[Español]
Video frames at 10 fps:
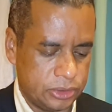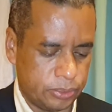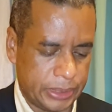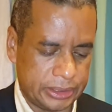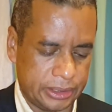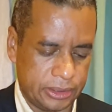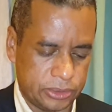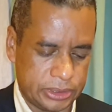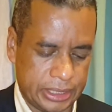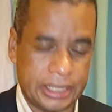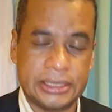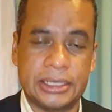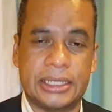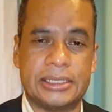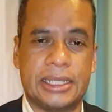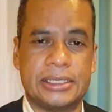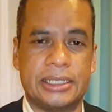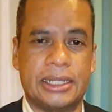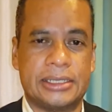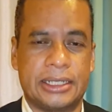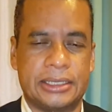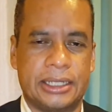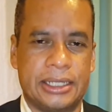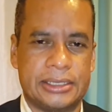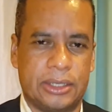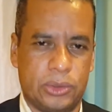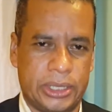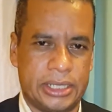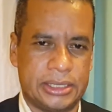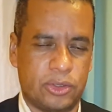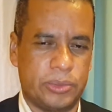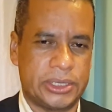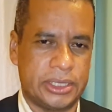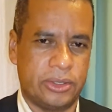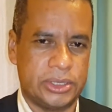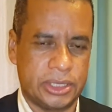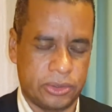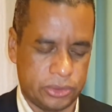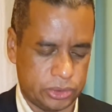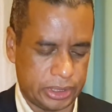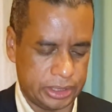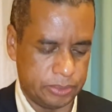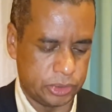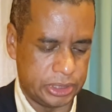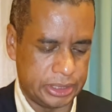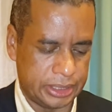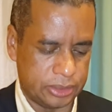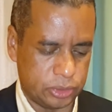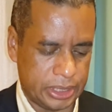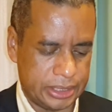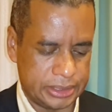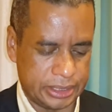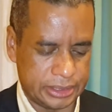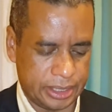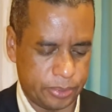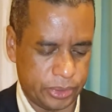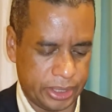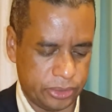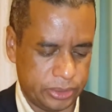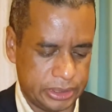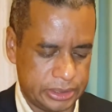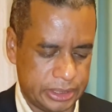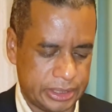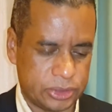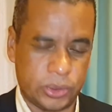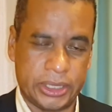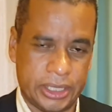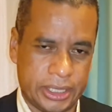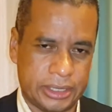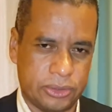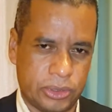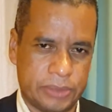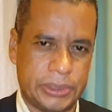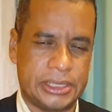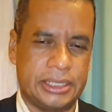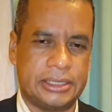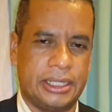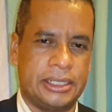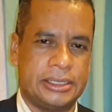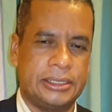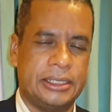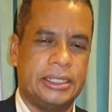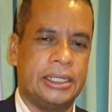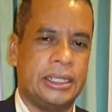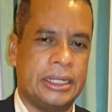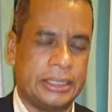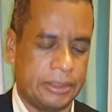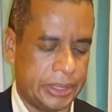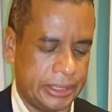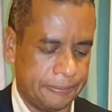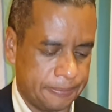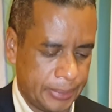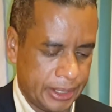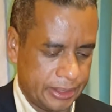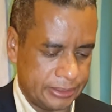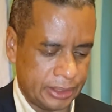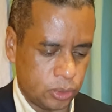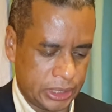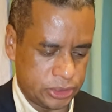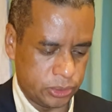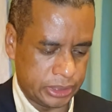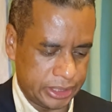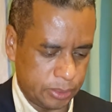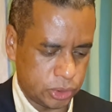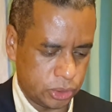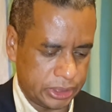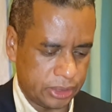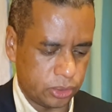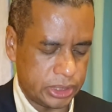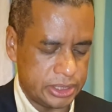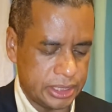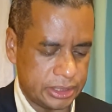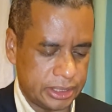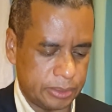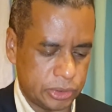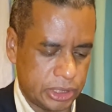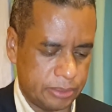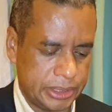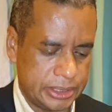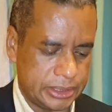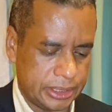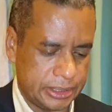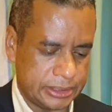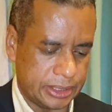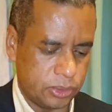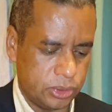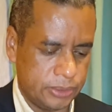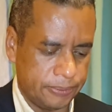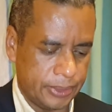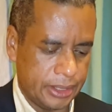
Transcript: son parte de los análisis que se hacen en la Secretaría de Salud, que ya se han conversado con los organismos internacionales que están apoyando y distintas ONG que están especializadas en el tema de, educación. Tendremos otras noticias, tendremos a la ministra de Salud,